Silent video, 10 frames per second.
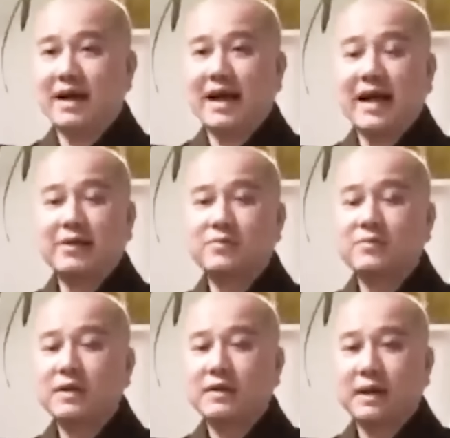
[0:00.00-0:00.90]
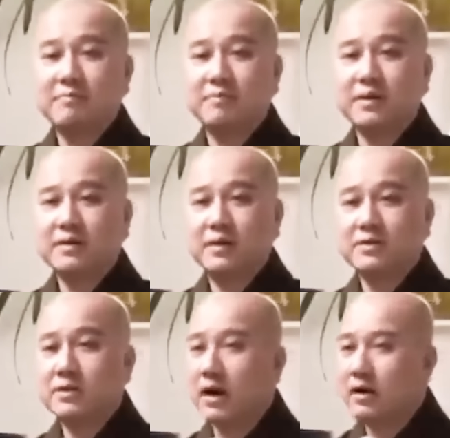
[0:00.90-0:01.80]
ai cũng gặp mình là
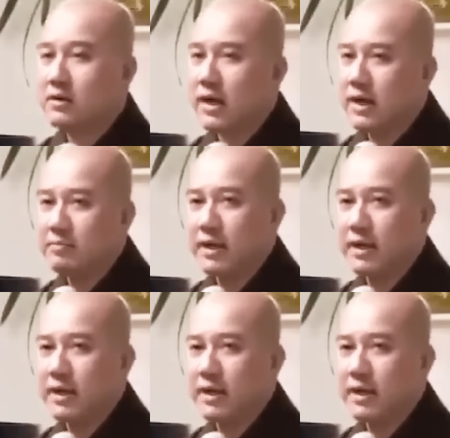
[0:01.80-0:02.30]
sợ khép